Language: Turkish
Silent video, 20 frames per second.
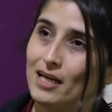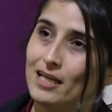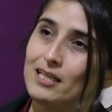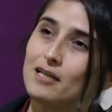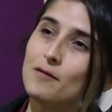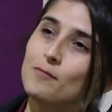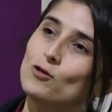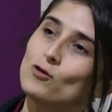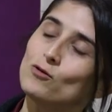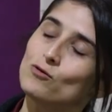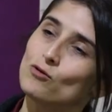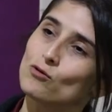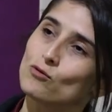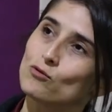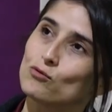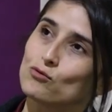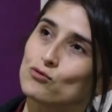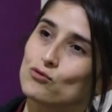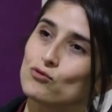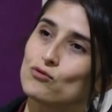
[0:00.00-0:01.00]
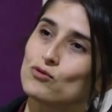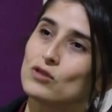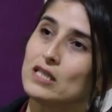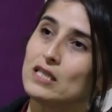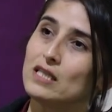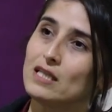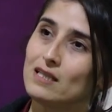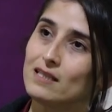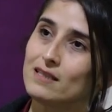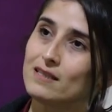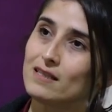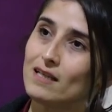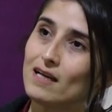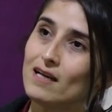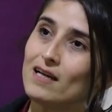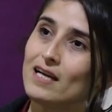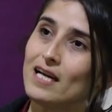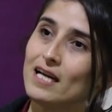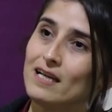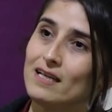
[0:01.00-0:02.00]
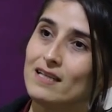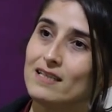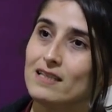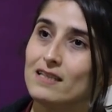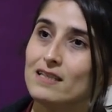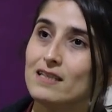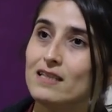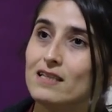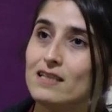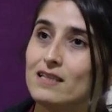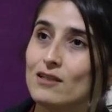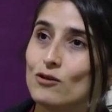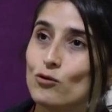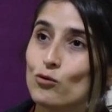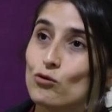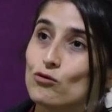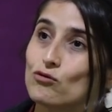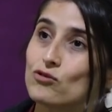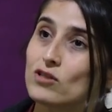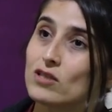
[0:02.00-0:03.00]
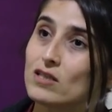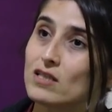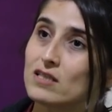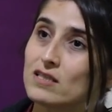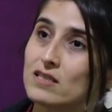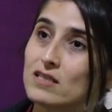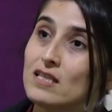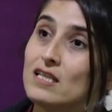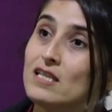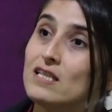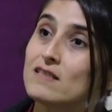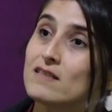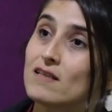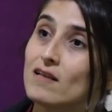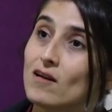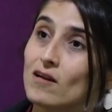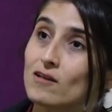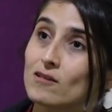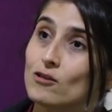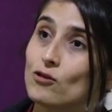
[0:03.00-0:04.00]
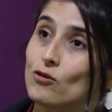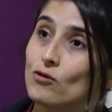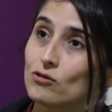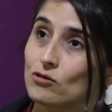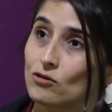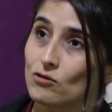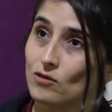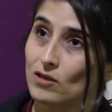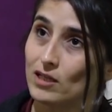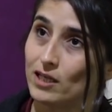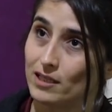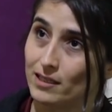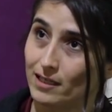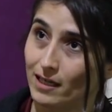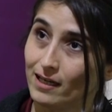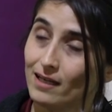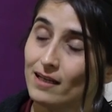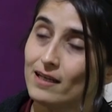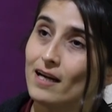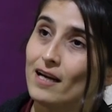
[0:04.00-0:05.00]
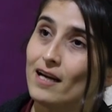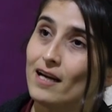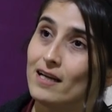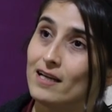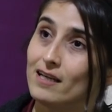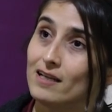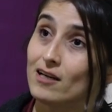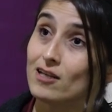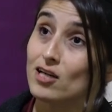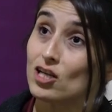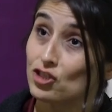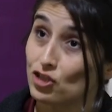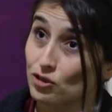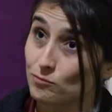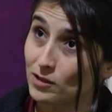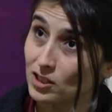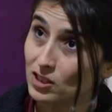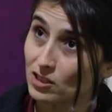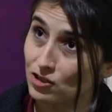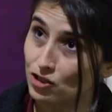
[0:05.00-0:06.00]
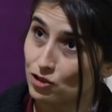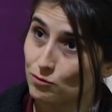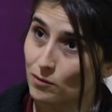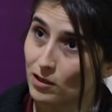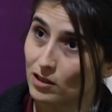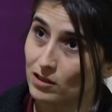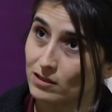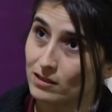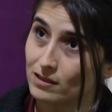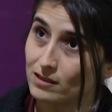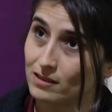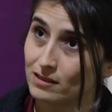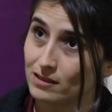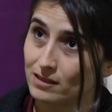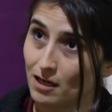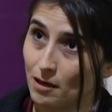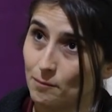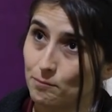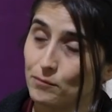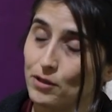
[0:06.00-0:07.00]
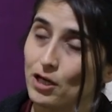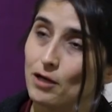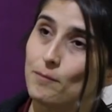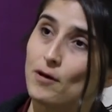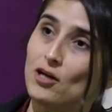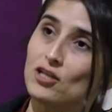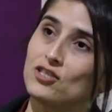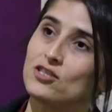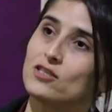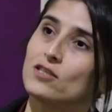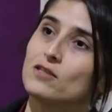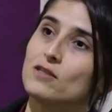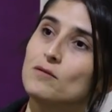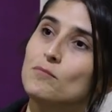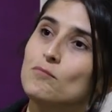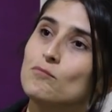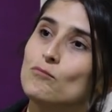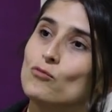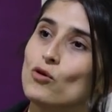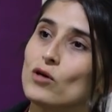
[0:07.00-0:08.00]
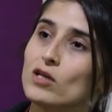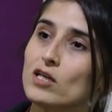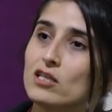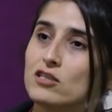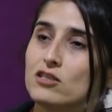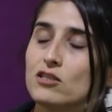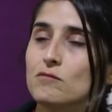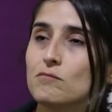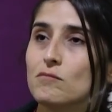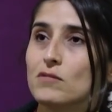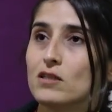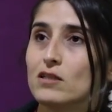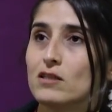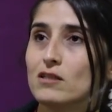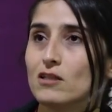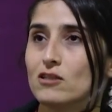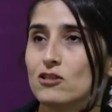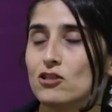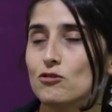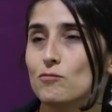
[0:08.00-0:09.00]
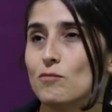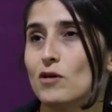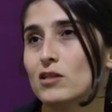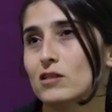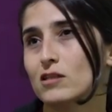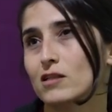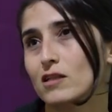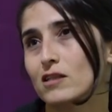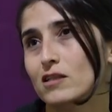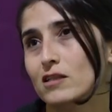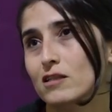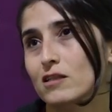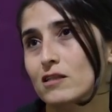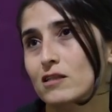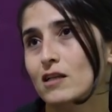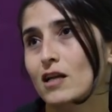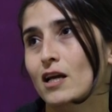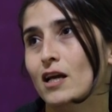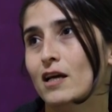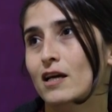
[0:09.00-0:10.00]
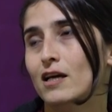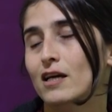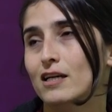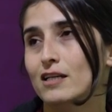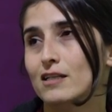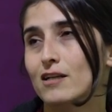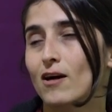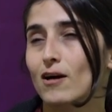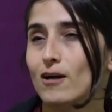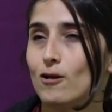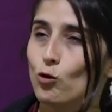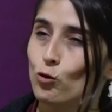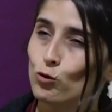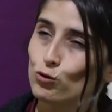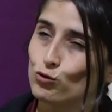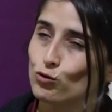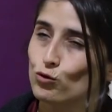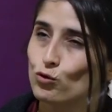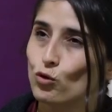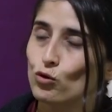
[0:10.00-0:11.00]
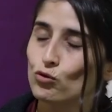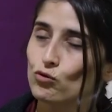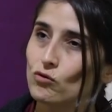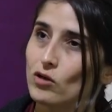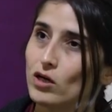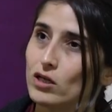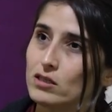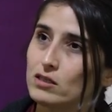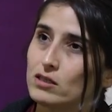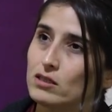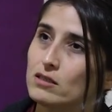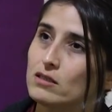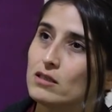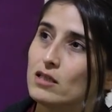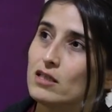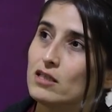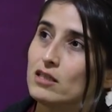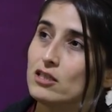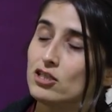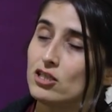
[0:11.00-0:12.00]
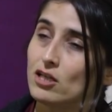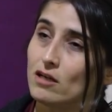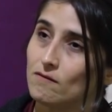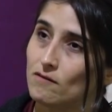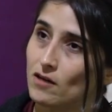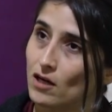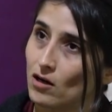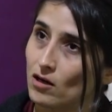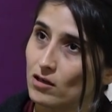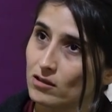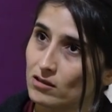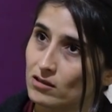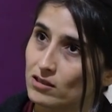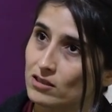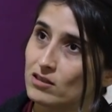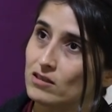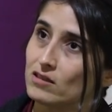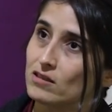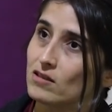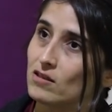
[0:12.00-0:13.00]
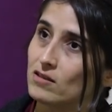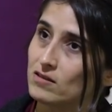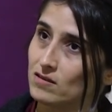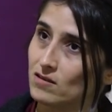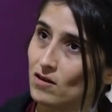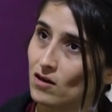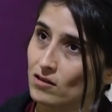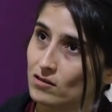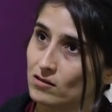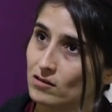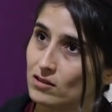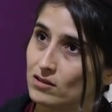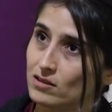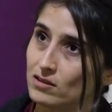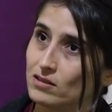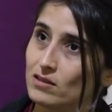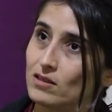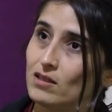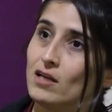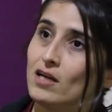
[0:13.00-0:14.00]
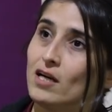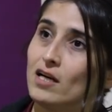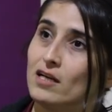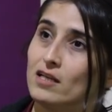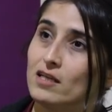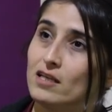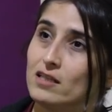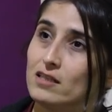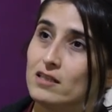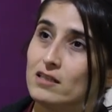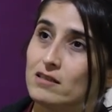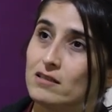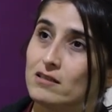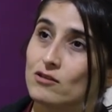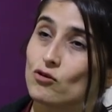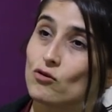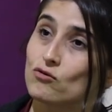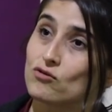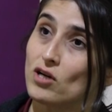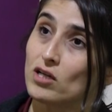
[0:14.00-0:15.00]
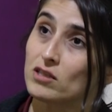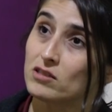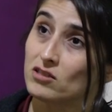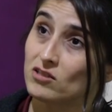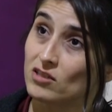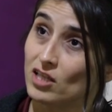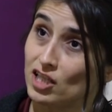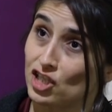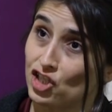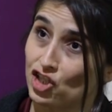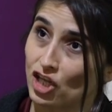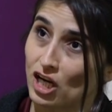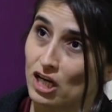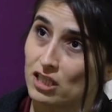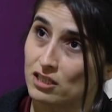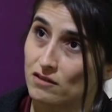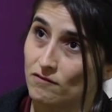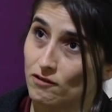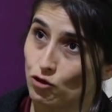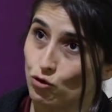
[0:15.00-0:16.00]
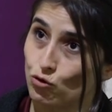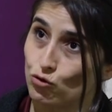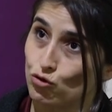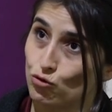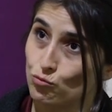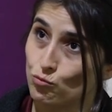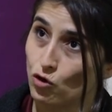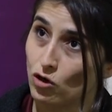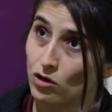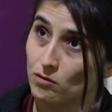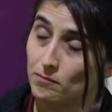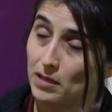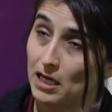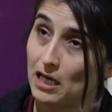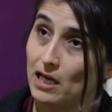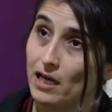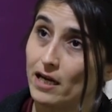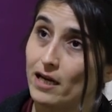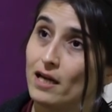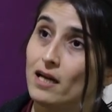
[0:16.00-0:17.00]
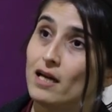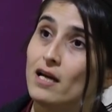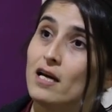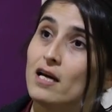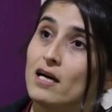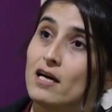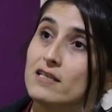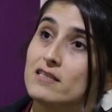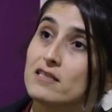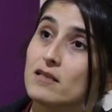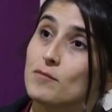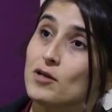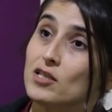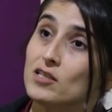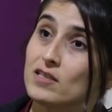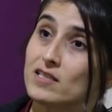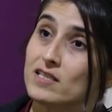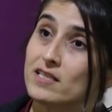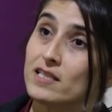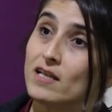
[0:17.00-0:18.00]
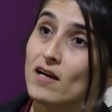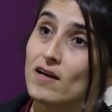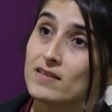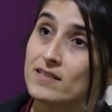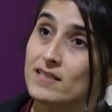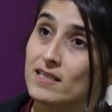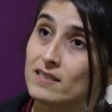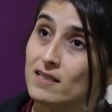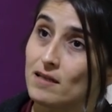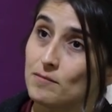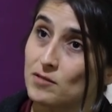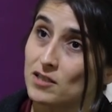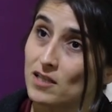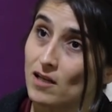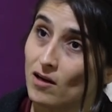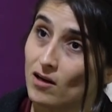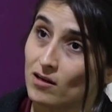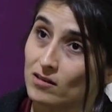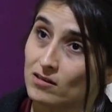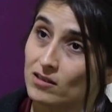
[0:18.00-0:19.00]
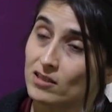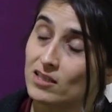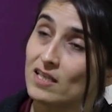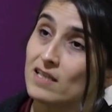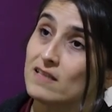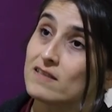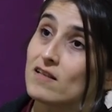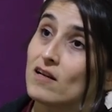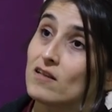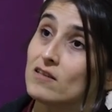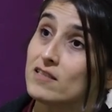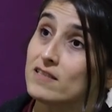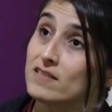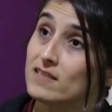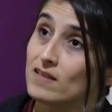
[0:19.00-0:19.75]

2019 2019 yılında e, Uluslararası insan Hakları Örgütlerine e, araştırma danışmanlığı yapmaya başladım. Bu araştırma danışmanlıklarının e, dahil olduğu konular e, çevre hakları, kadın hakları, e, gözaltında işkence ve kötü muamele, aynı zamanda siyasi temsil hakları, insanların